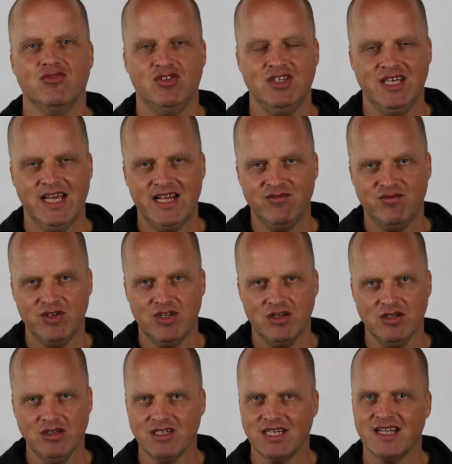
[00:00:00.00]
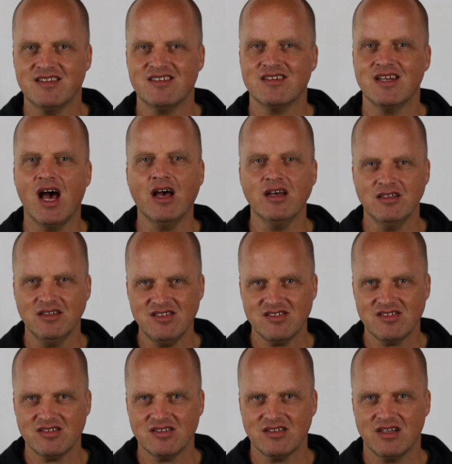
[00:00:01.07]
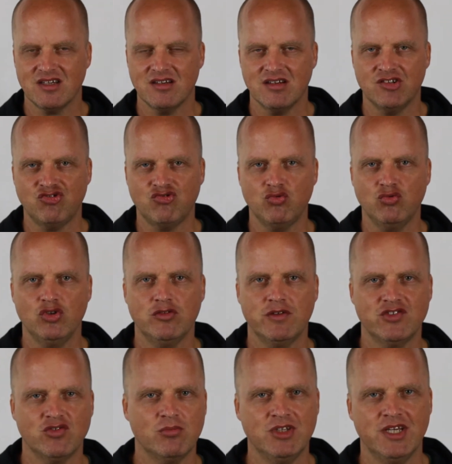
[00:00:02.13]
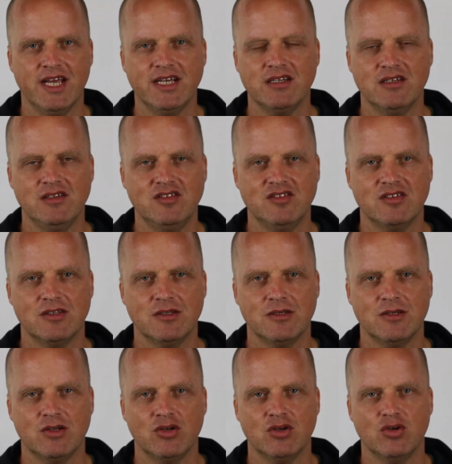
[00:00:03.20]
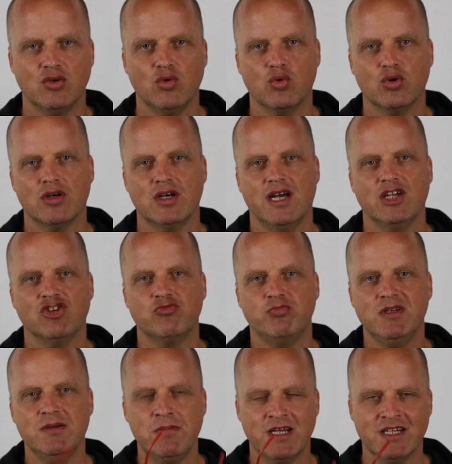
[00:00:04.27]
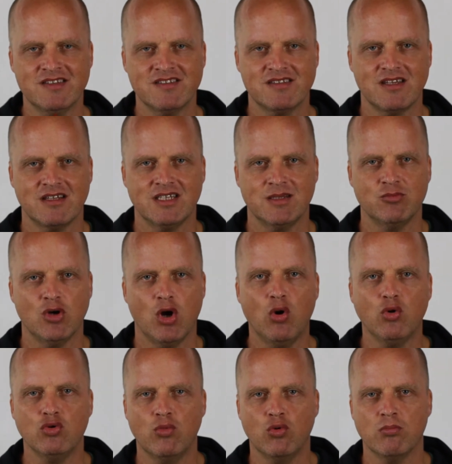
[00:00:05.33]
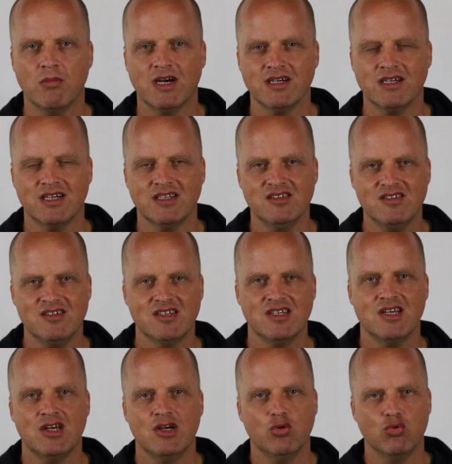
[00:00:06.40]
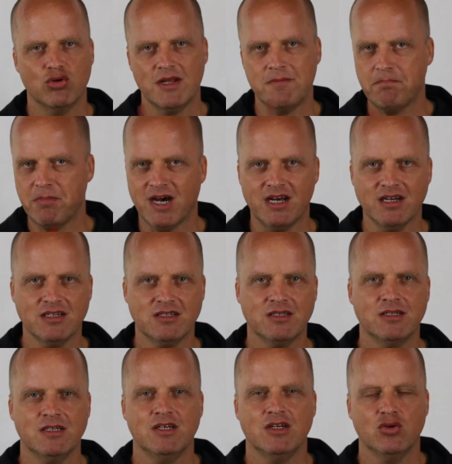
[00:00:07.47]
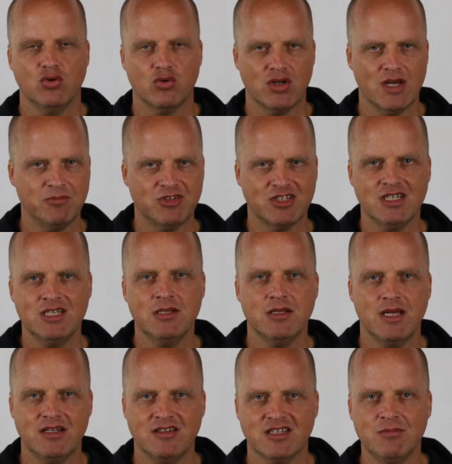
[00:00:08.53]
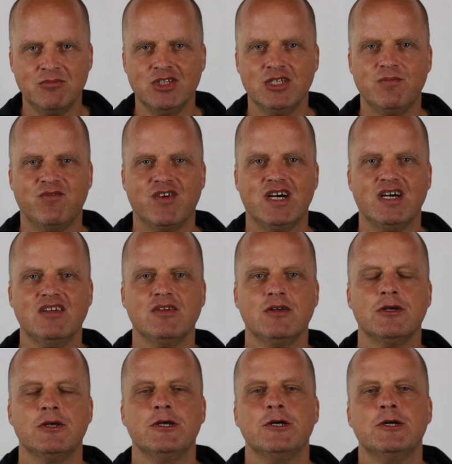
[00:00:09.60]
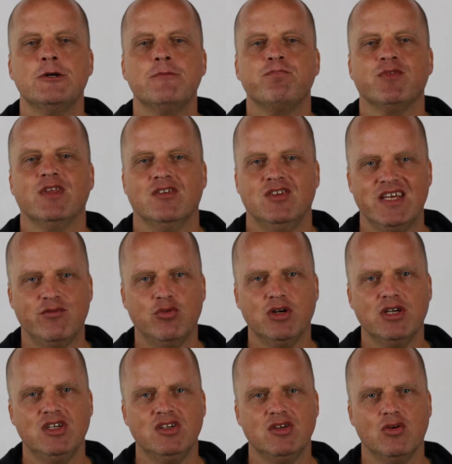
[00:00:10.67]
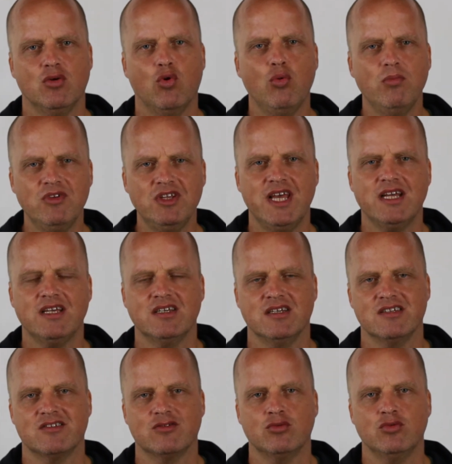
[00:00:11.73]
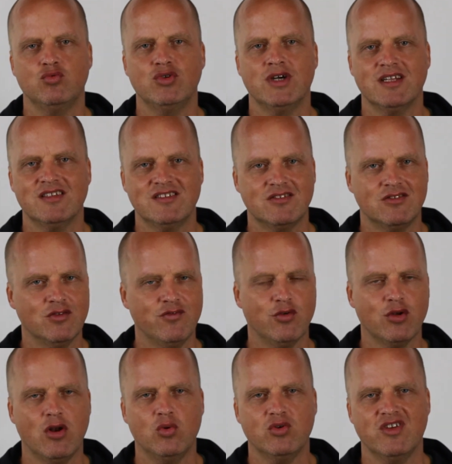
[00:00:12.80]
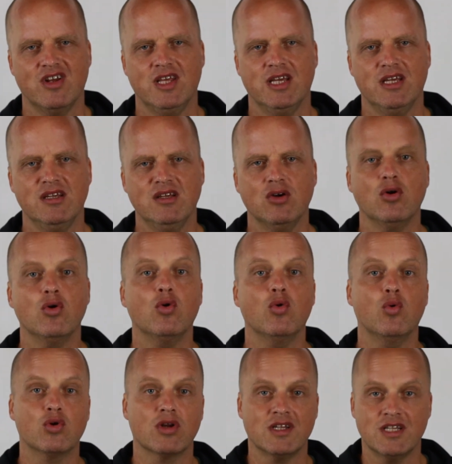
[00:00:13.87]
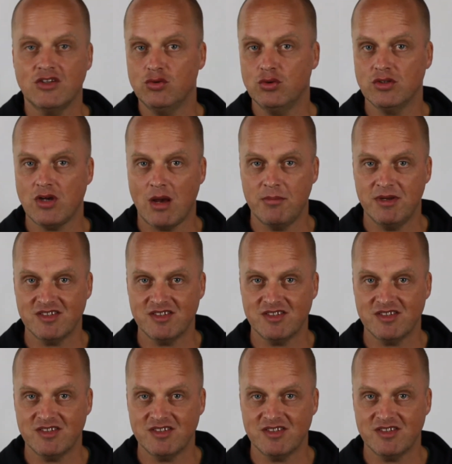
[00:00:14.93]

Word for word: die entweder ganz nah ist, ein Studio, was um die Ecke ist, oder ein Spielplatz, an dem du auch Übungen machen kannst, oder ein Park oder ein, Trim ein Trimm-Dich-Pfad, der wirklich um die Ecke ist und du kannst sofort loslegen oder natürlich am